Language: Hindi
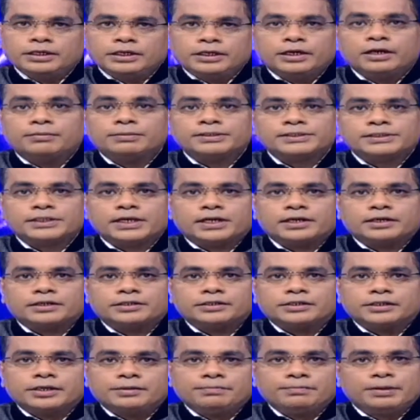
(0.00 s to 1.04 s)
नमस्कार
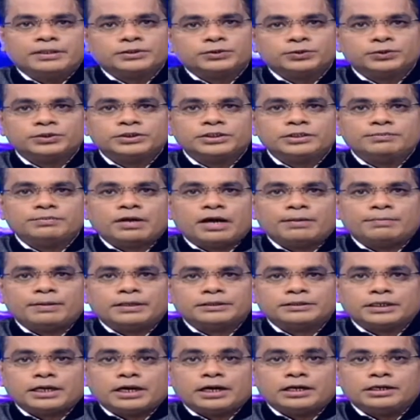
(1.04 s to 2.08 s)
मैं सुशील
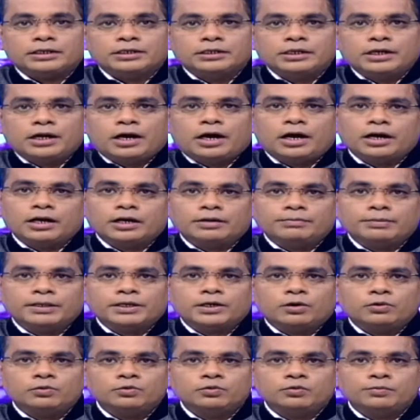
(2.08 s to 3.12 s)
महापात्रा अगर मैं
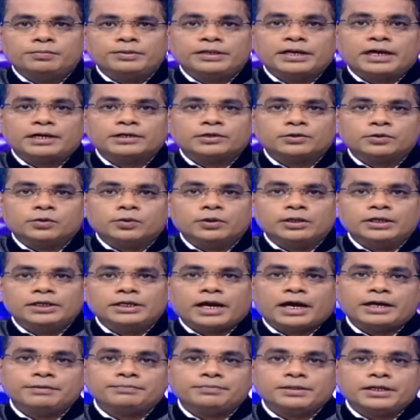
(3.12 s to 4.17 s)
कहूं विराट कोहली
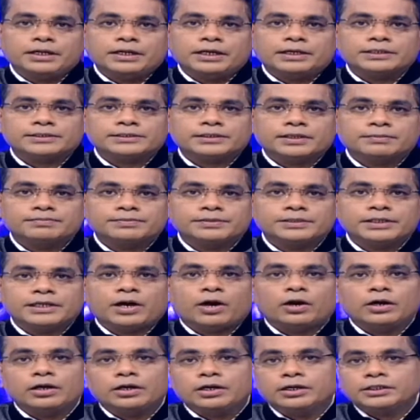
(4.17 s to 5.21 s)
आईपीएल का सबसे
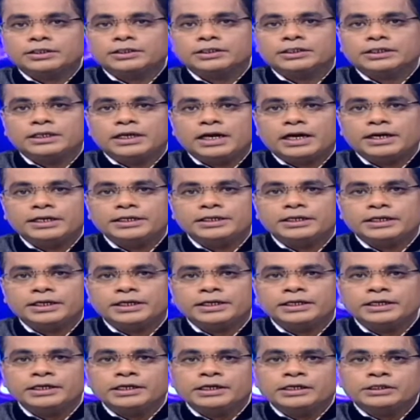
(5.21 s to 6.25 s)
अनलकी खिलाड़ी है
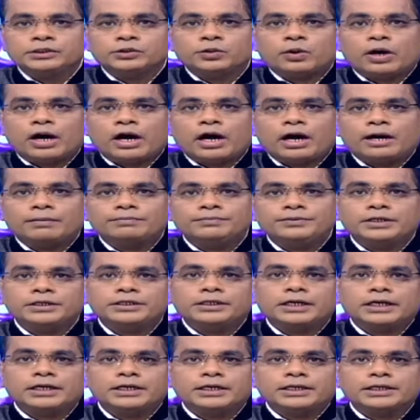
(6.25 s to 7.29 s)
तो आप
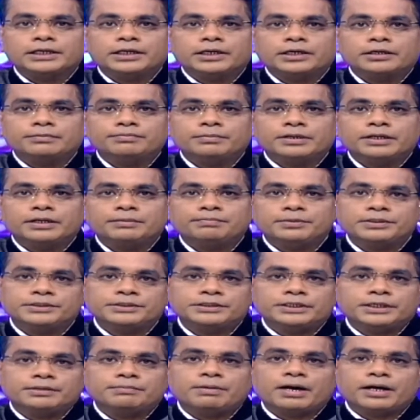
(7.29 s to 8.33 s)
डंडा लेकर मेरे
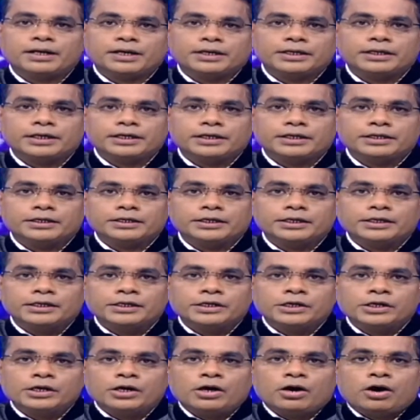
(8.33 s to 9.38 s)
पीछे भागेंगे
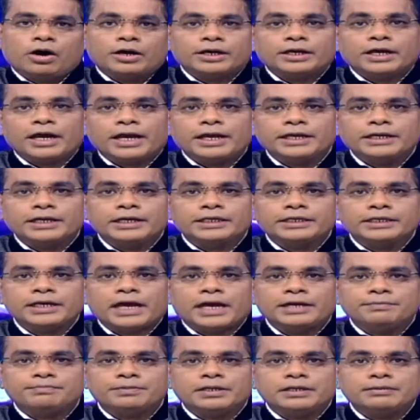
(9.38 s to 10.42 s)
और कहेंगे कि
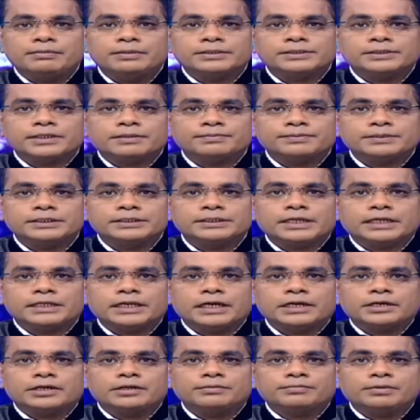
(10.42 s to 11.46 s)
आईपीएल में सबसे
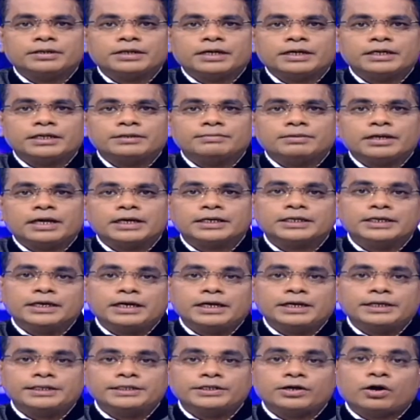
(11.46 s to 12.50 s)
ज्यादा रन बनाने वाला
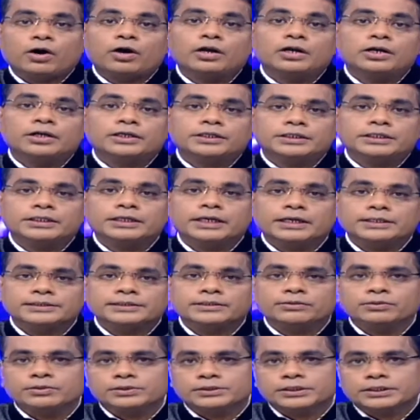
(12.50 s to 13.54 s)
खिलाड़ी अनलकी कैसे
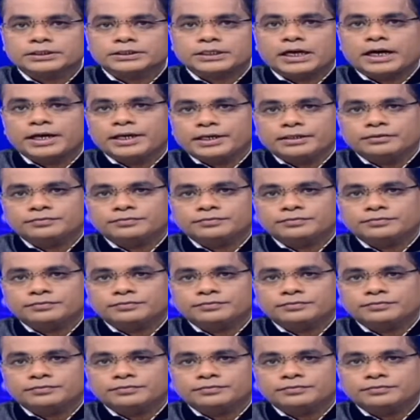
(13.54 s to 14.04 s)
हो सकता है